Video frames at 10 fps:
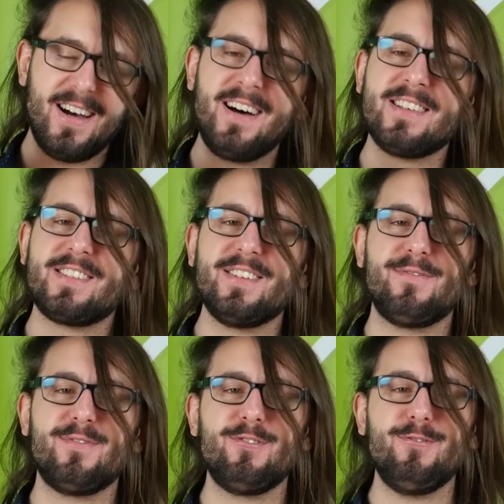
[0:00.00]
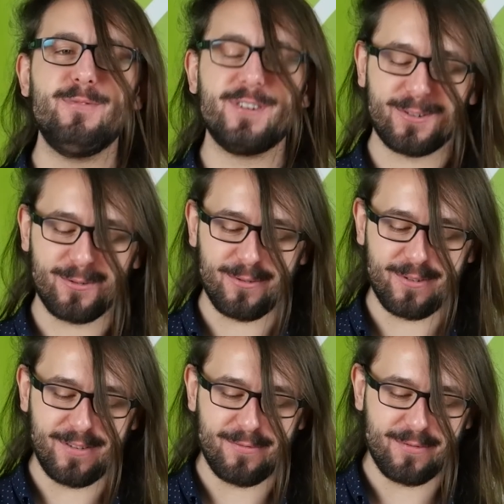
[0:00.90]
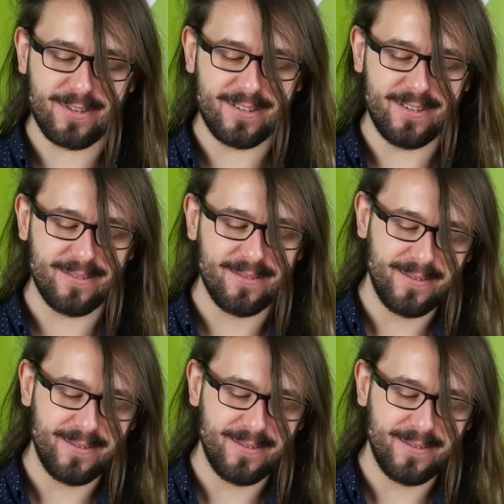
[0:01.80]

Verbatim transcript: Ah, ça fait du bien quand on enlève tout ça, disons.